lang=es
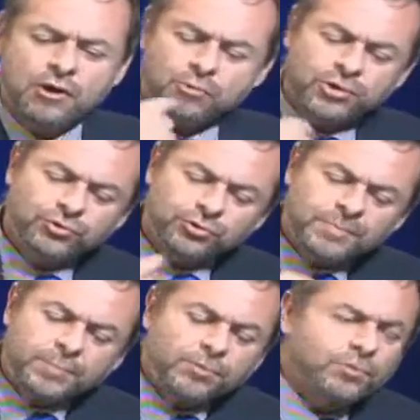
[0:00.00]
cuando yo me
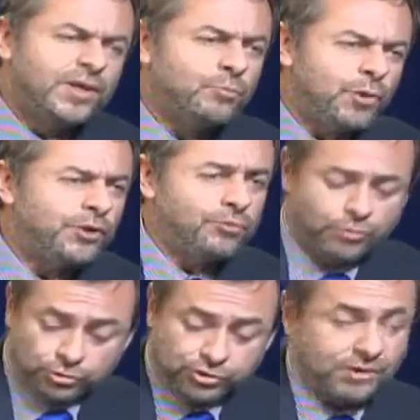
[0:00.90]
pongo de acuerdo con
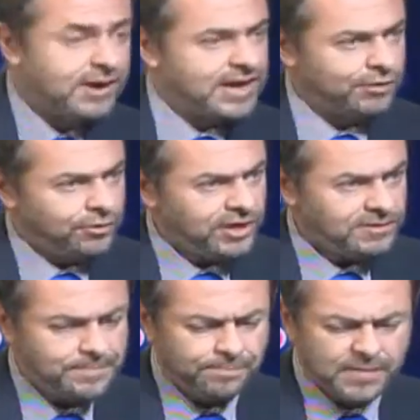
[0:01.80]
los trabajadores
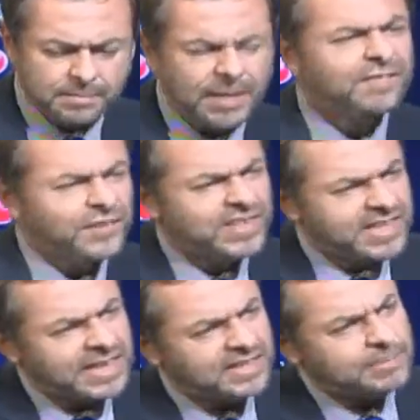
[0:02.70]
para enfrentar
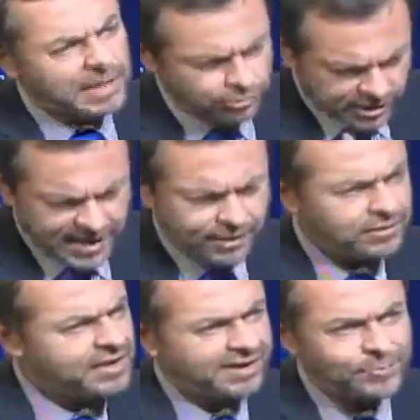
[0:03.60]
el tema de los salarios, de
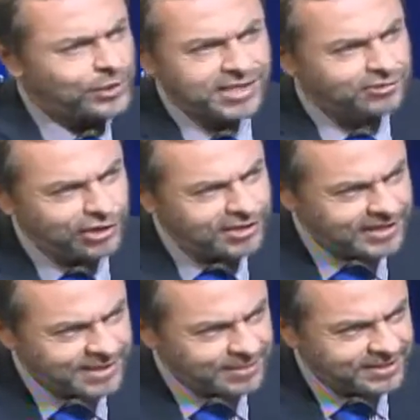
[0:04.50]
las remuneraciones
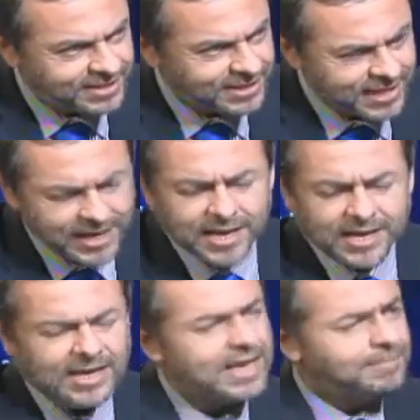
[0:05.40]
directamente.
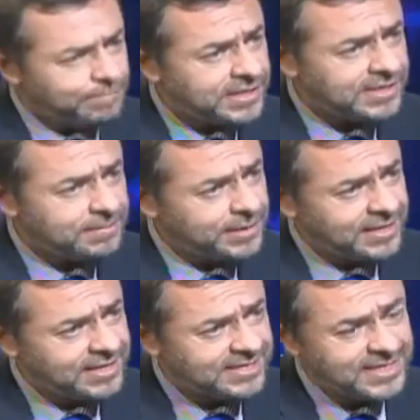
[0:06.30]
Y las empresas, en vez de
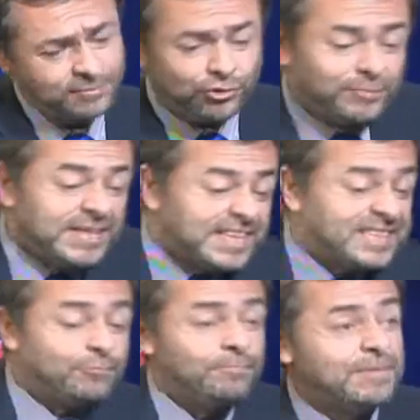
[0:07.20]
decir, no, mira, este es
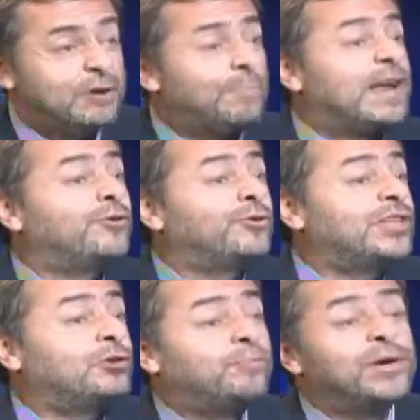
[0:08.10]
un plano donde
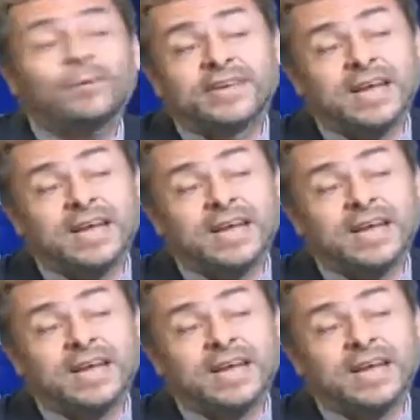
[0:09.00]
no puedo porque el